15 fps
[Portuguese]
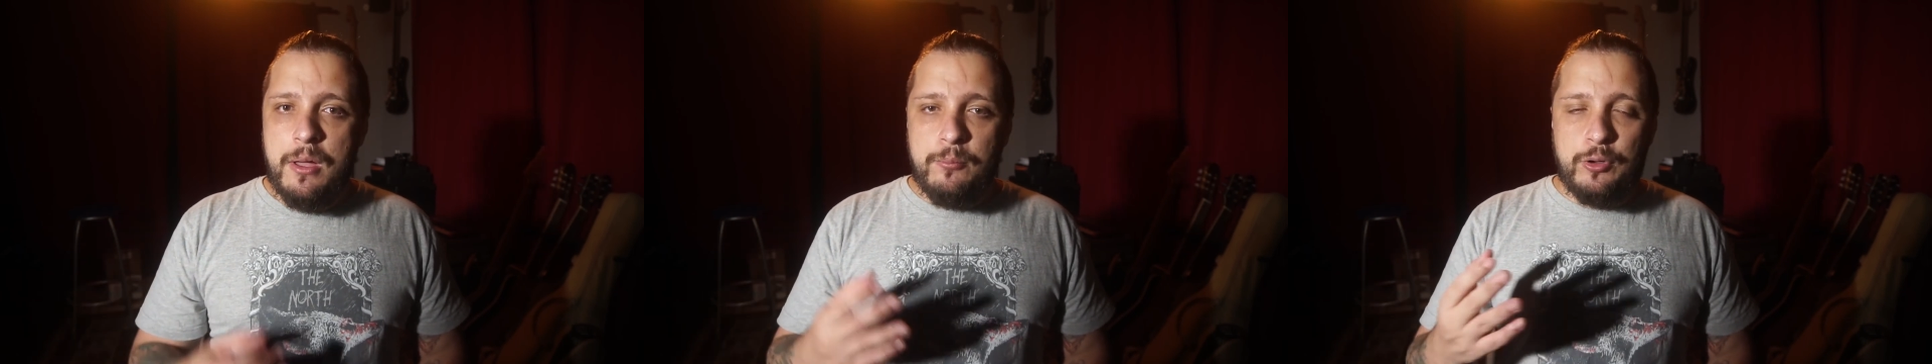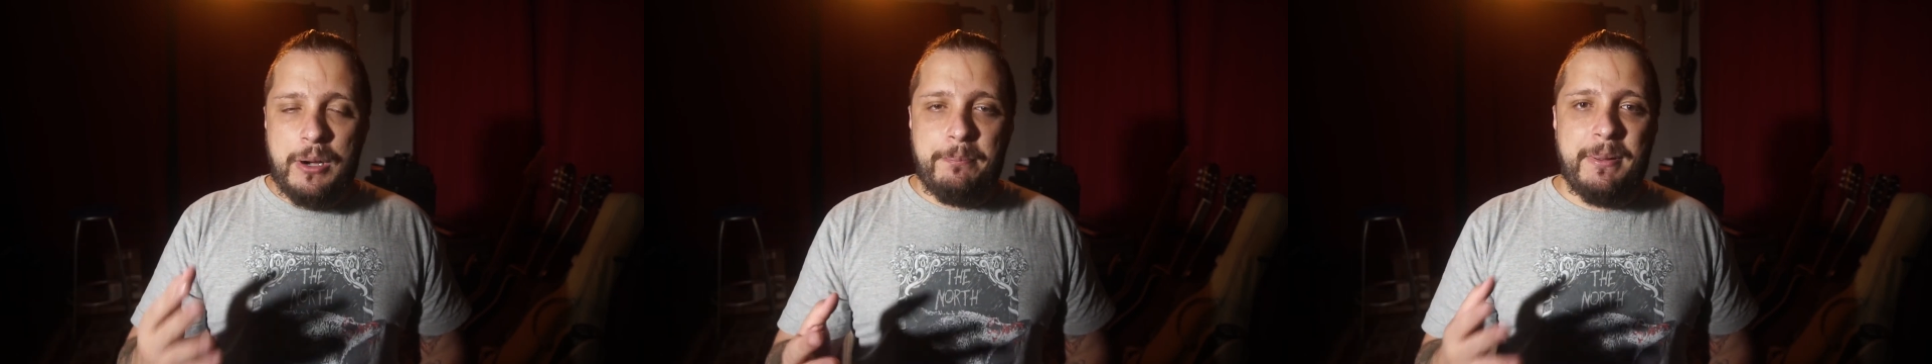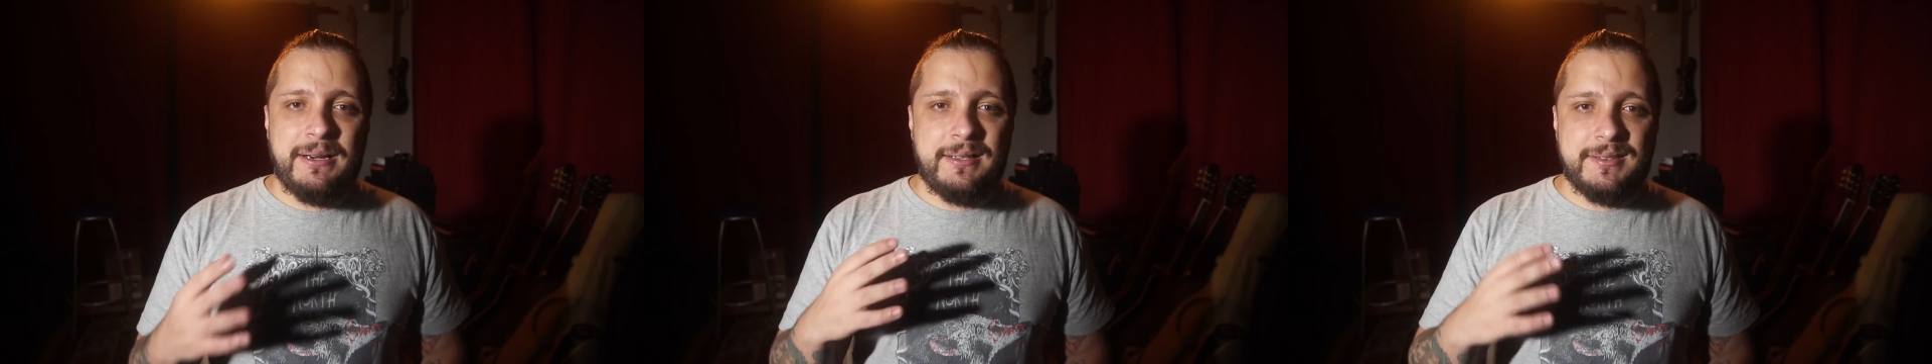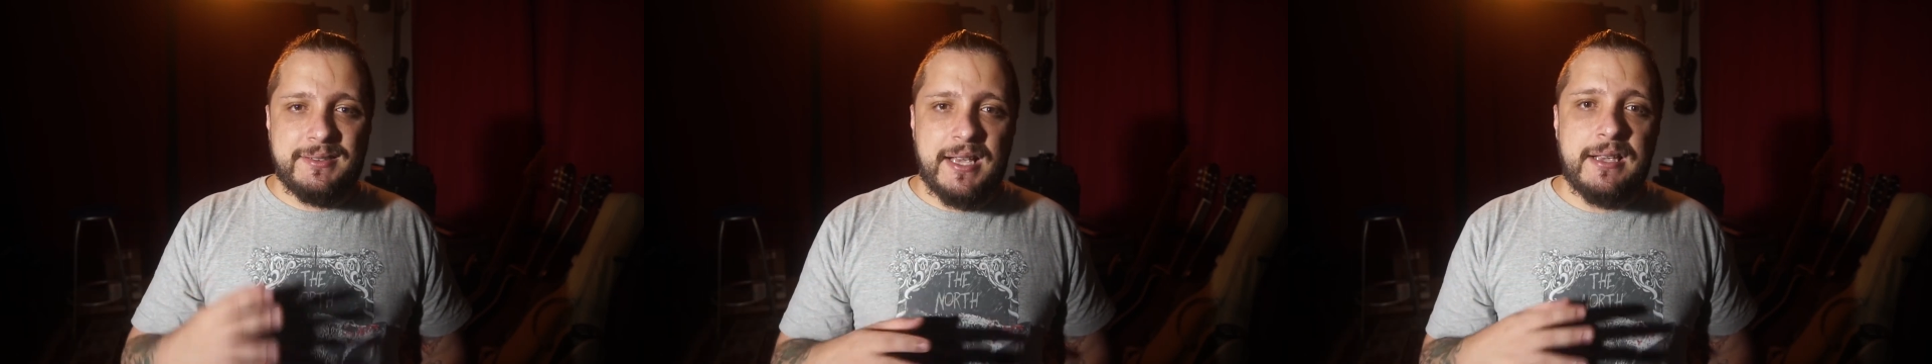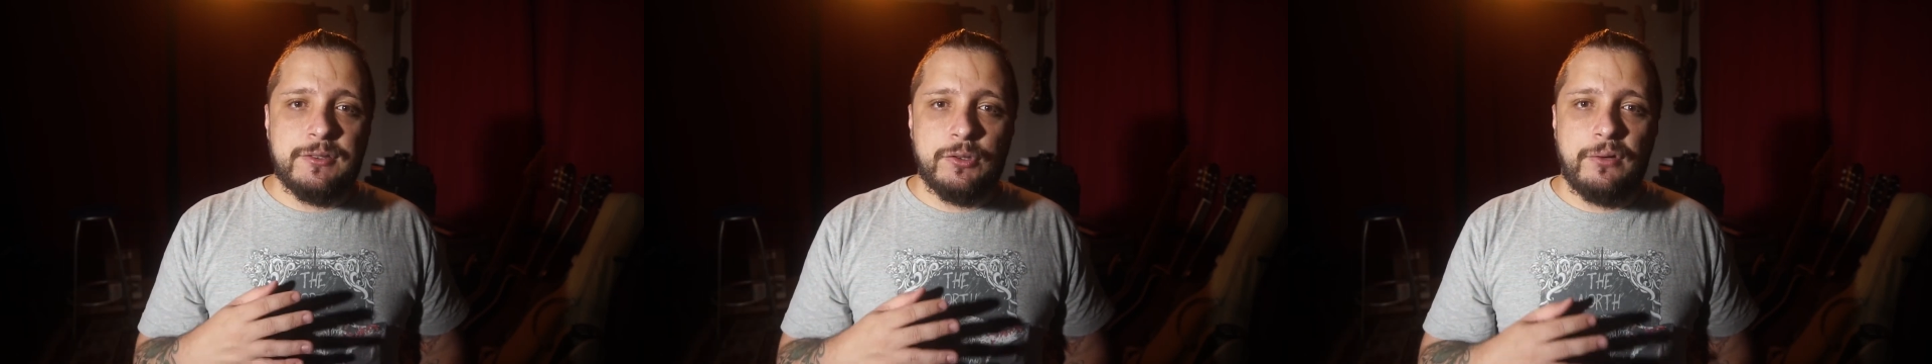Por apenas
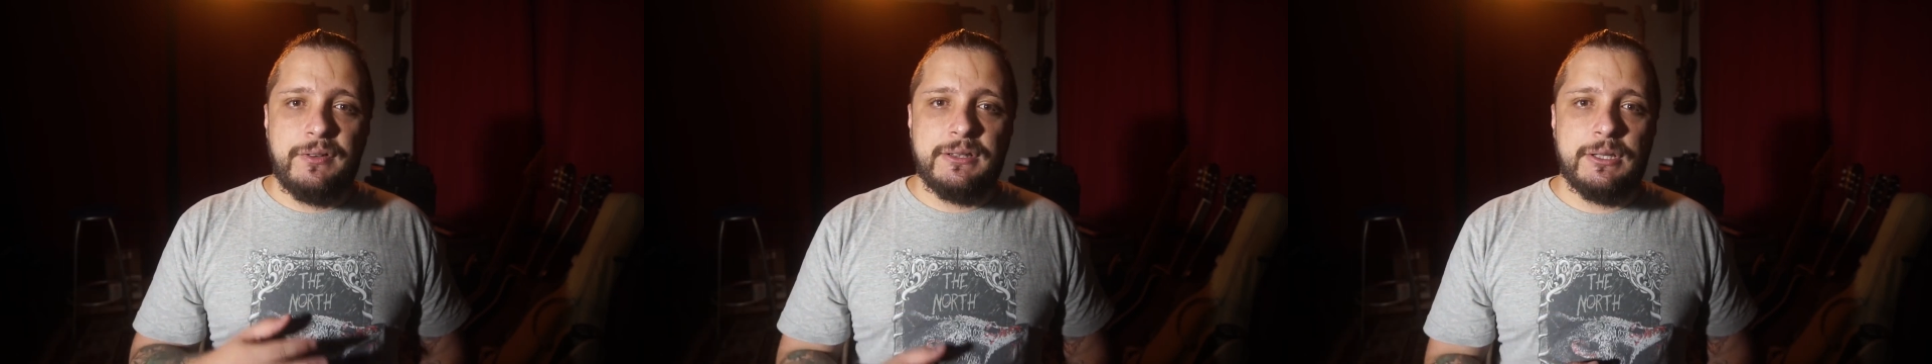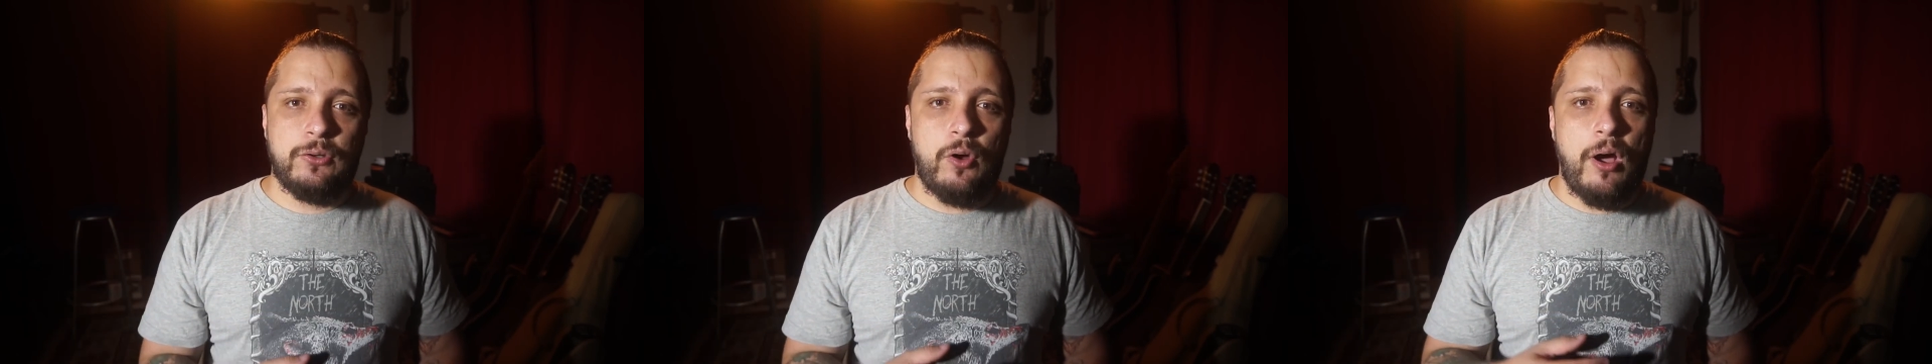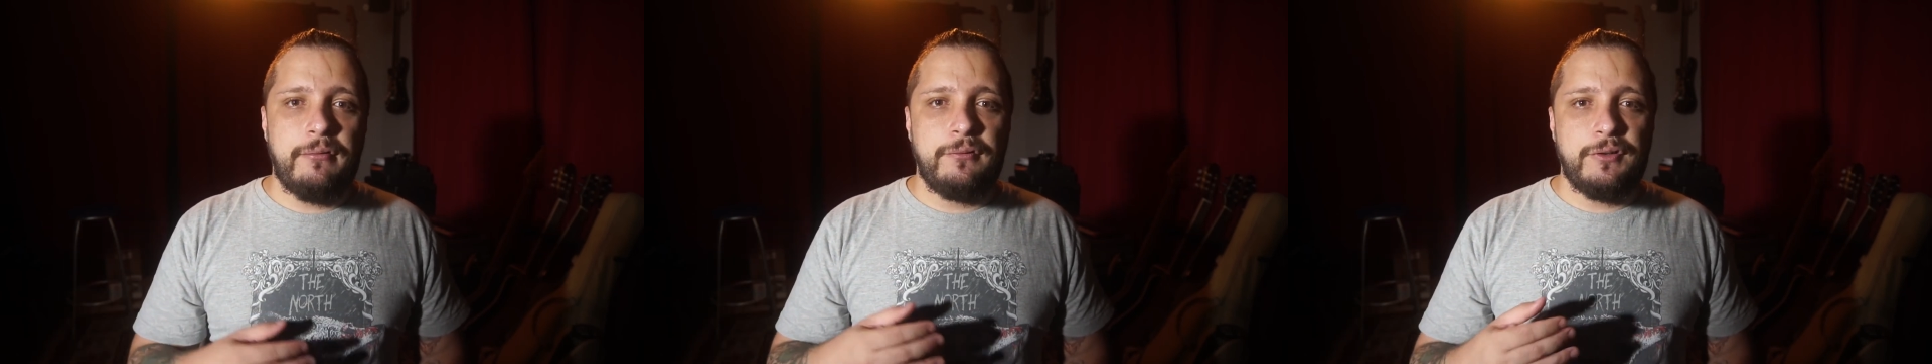R$ 6,99